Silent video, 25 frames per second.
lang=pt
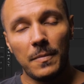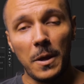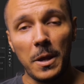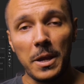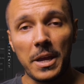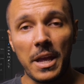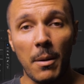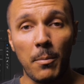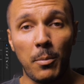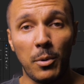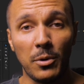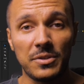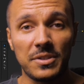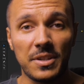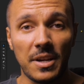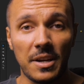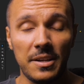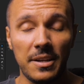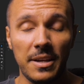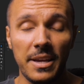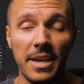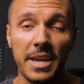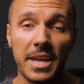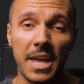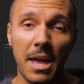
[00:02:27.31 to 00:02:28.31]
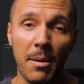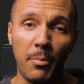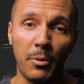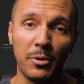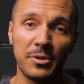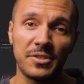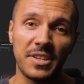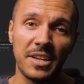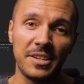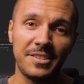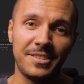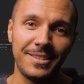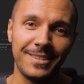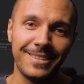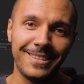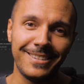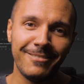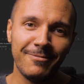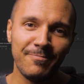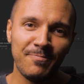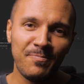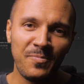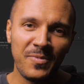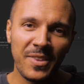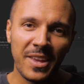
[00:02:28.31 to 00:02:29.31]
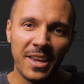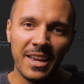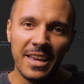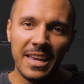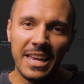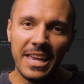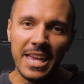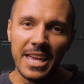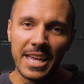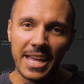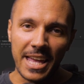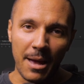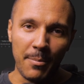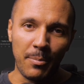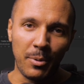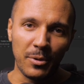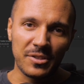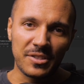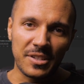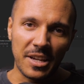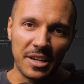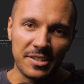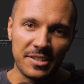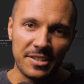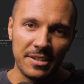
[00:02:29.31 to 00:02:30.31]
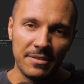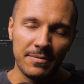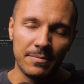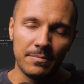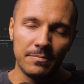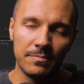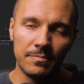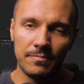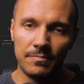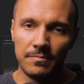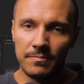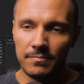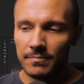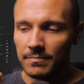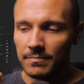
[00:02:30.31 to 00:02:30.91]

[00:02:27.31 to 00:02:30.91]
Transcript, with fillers: E quer postar e quer postar esse e quer postar esse